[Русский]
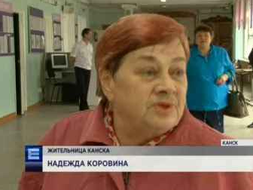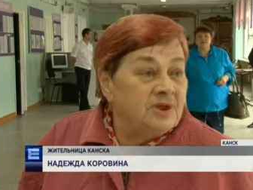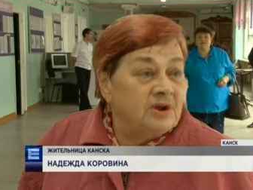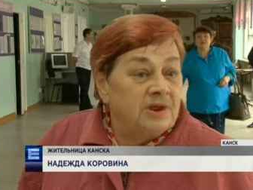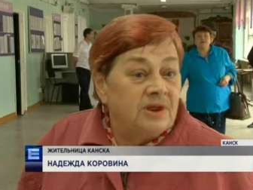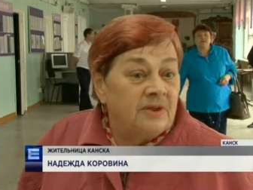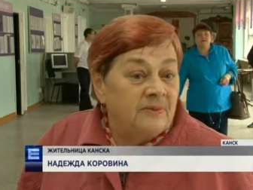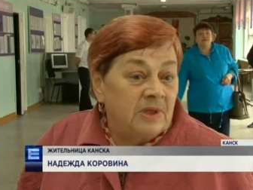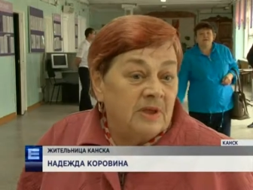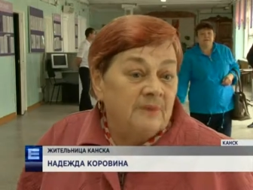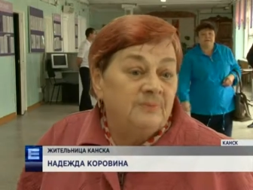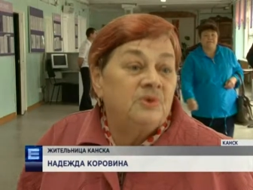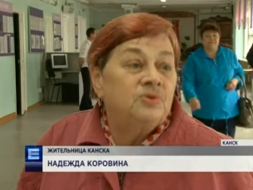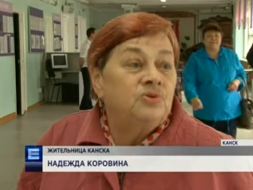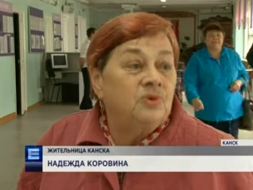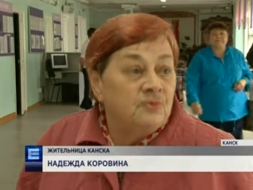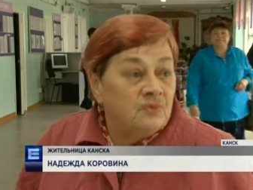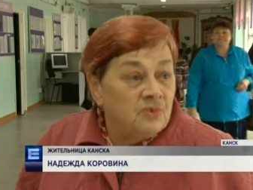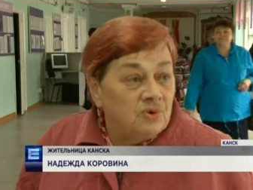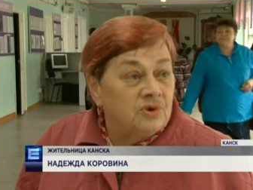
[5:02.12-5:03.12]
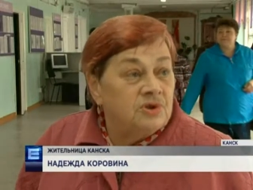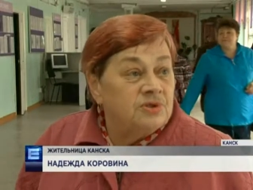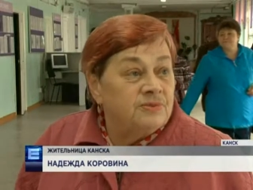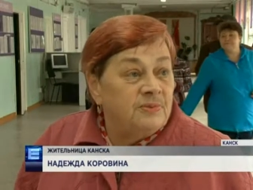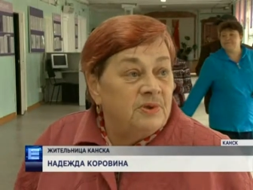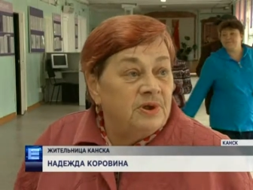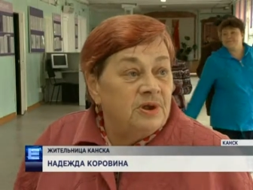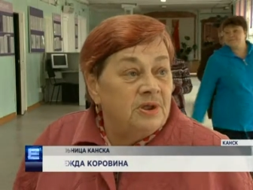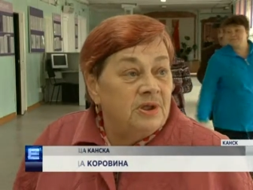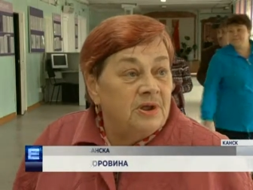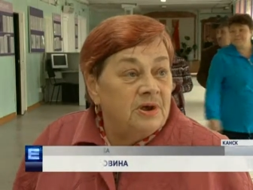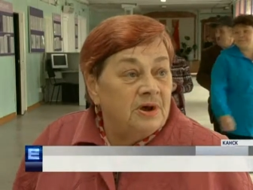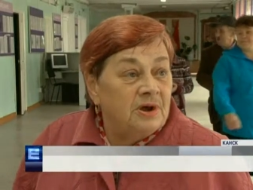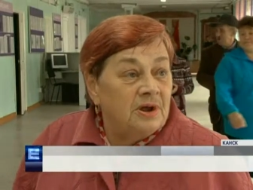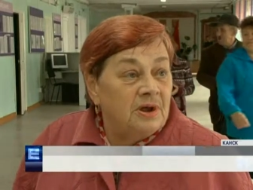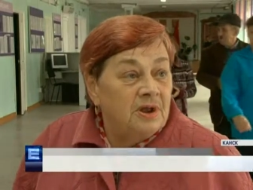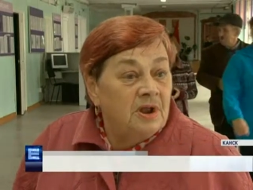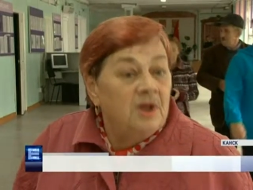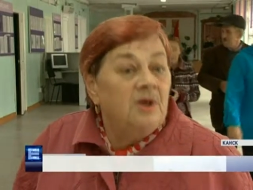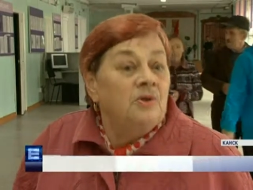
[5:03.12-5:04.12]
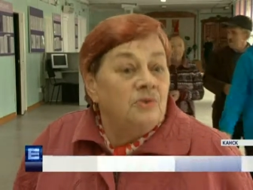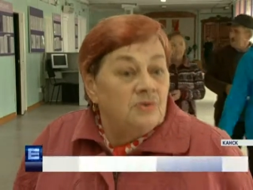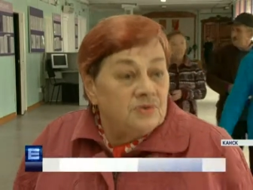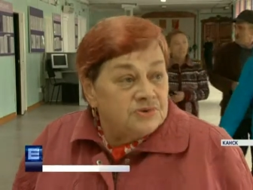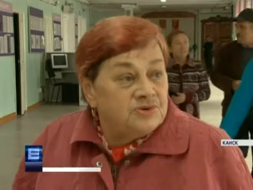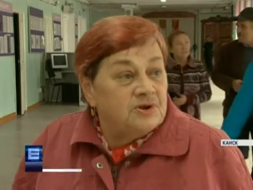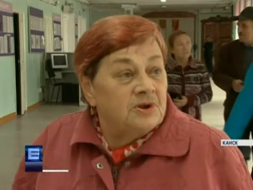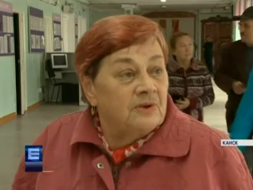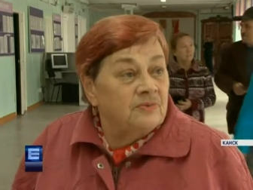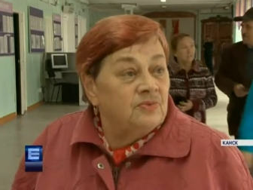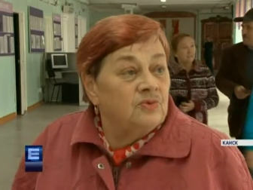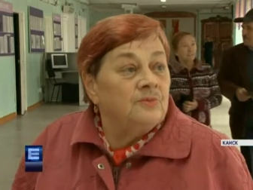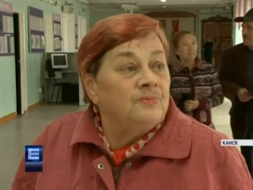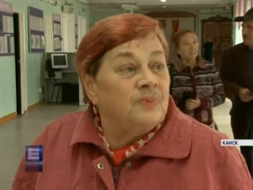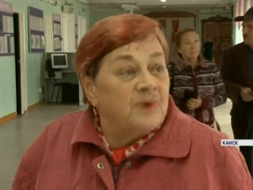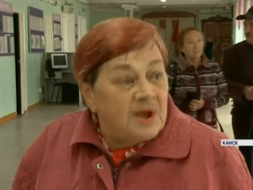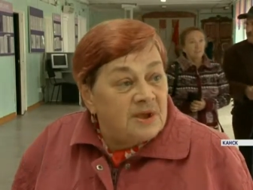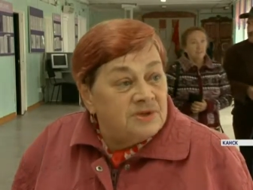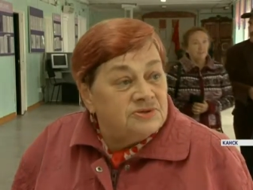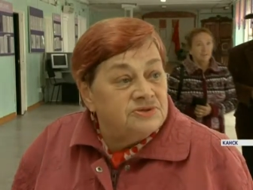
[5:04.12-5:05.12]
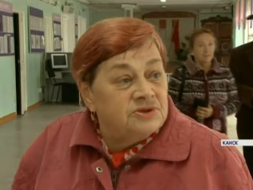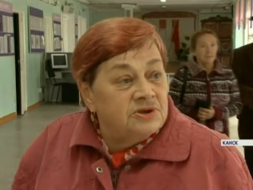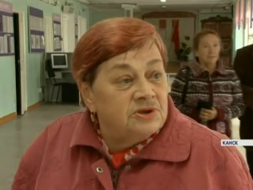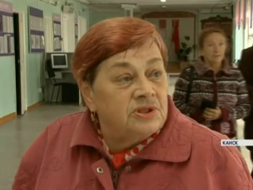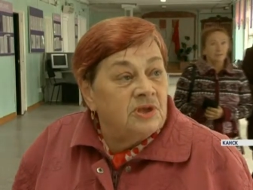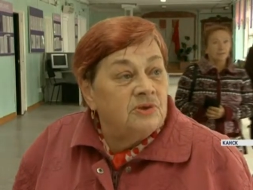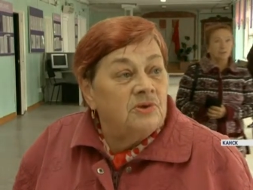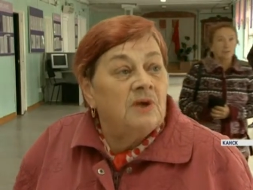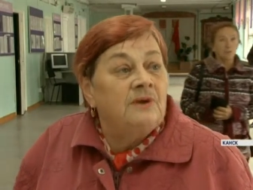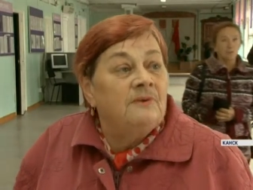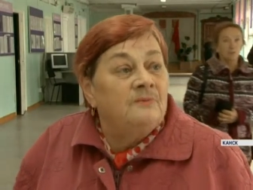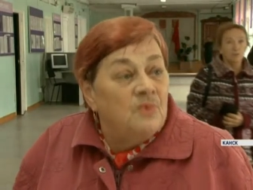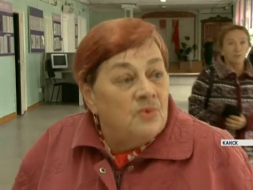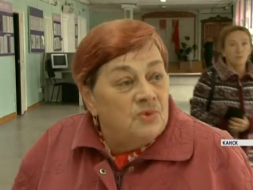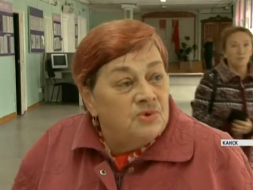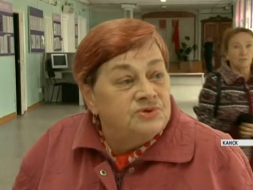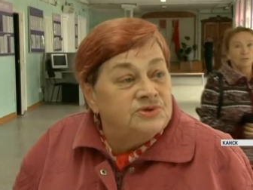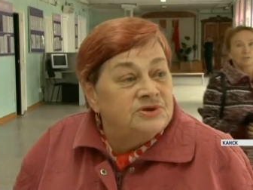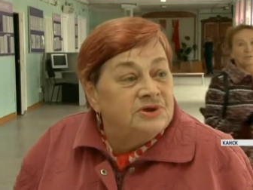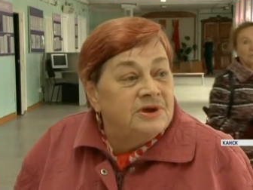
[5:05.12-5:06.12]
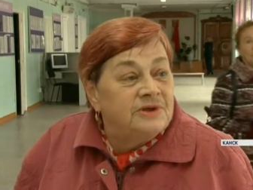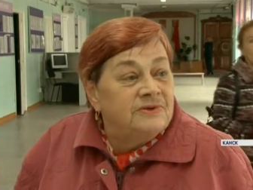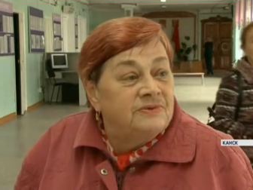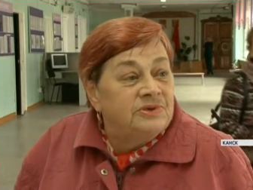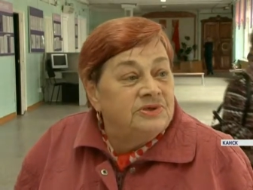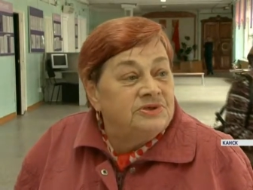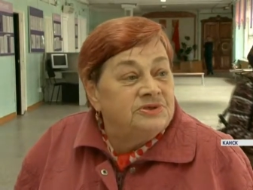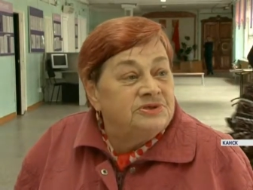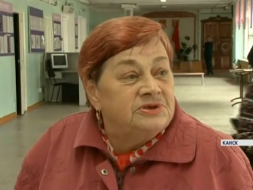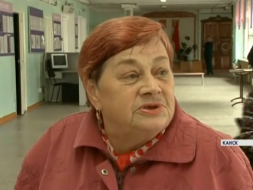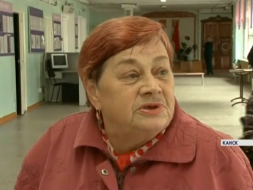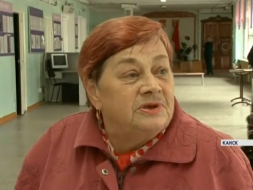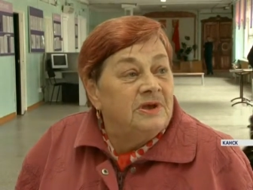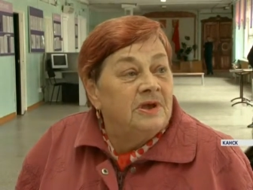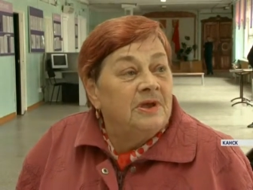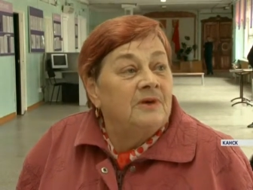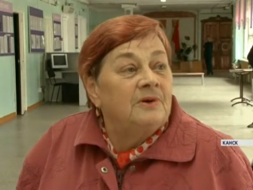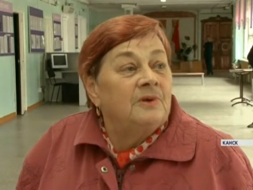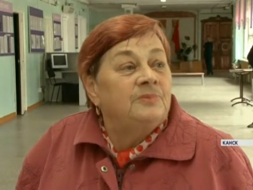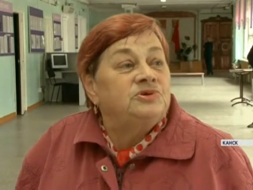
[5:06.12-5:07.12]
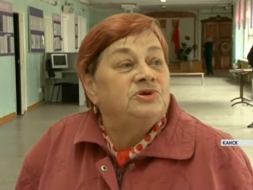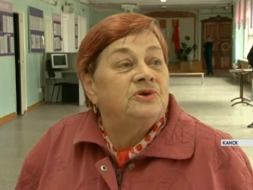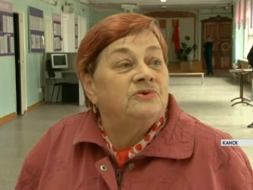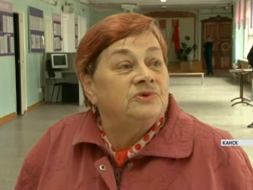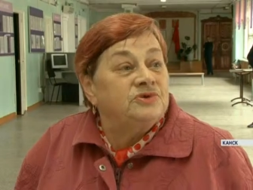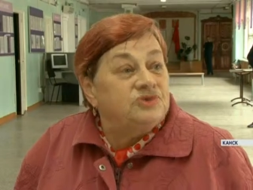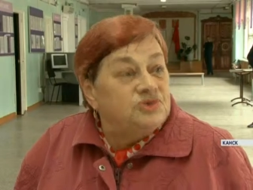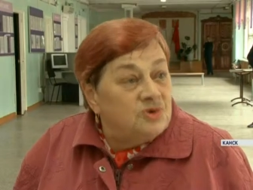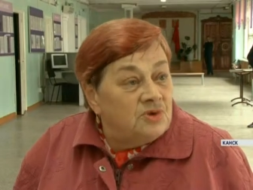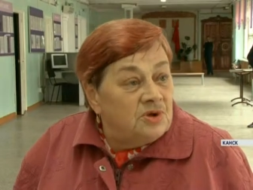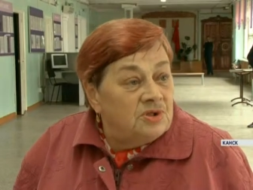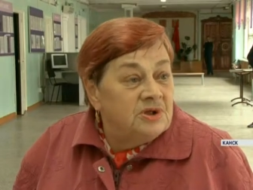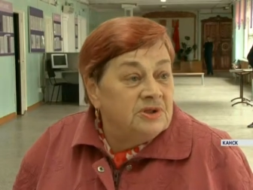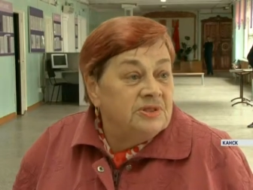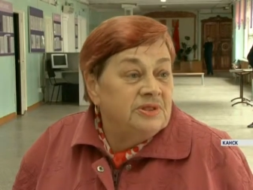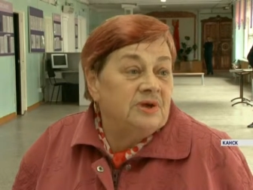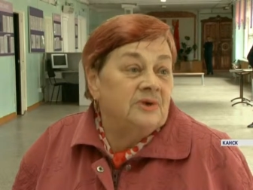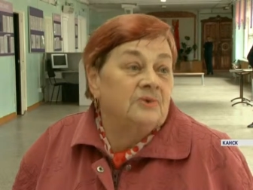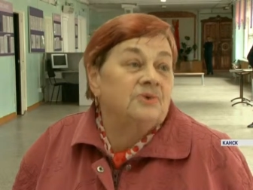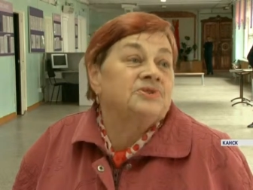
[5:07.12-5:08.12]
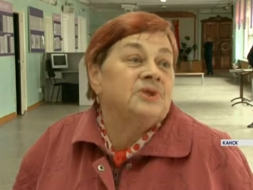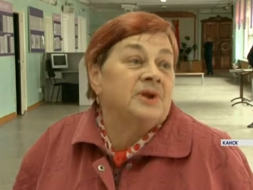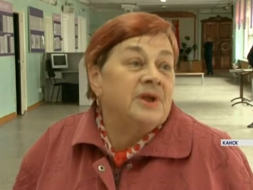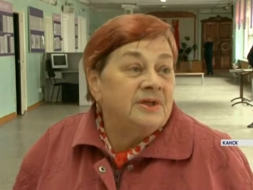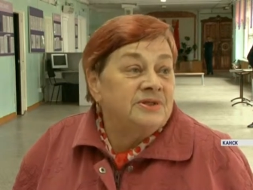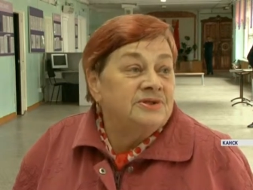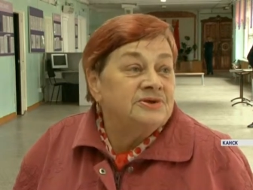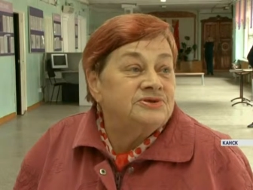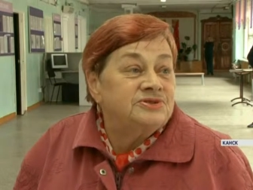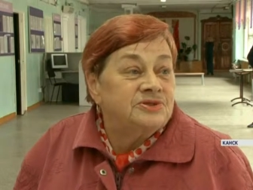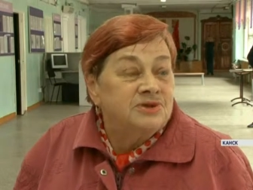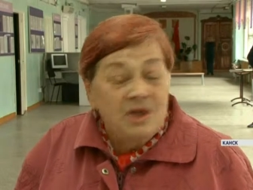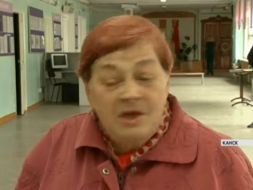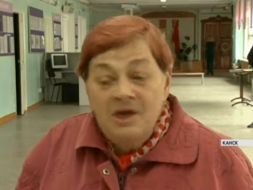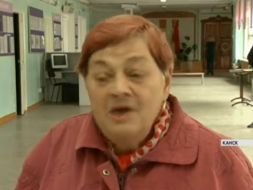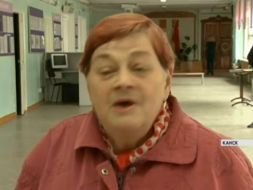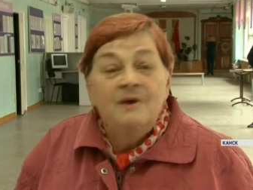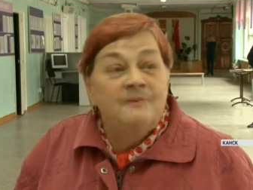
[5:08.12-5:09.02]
в деревне, а потом в город переехали. Ну, все равно праздник, такая музыка везде. Вообще веселый народ, радостный.